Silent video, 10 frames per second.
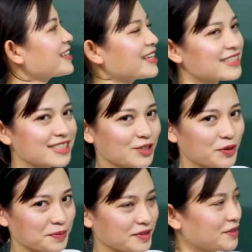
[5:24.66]

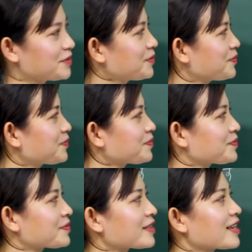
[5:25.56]
keshigomu.
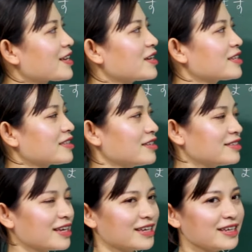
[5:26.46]
Tờ
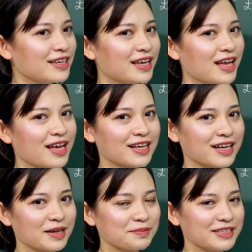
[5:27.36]
giấy
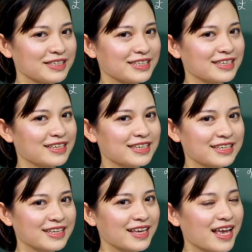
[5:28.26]
kami,
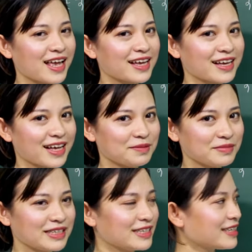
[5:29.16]

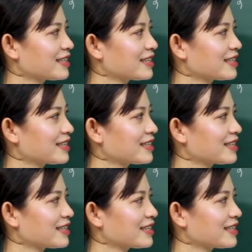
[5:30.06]
kami.